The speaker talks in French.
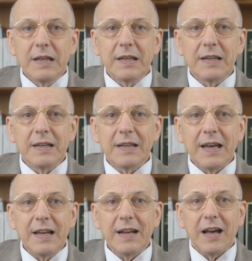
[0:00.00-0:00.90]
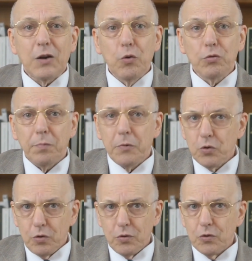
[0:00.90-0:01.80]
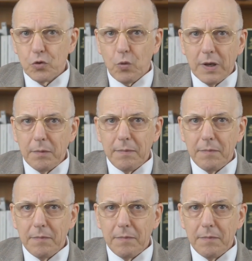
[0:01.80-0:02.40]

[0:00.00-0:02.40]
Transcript: Euh, elle raconte, euh, je crois que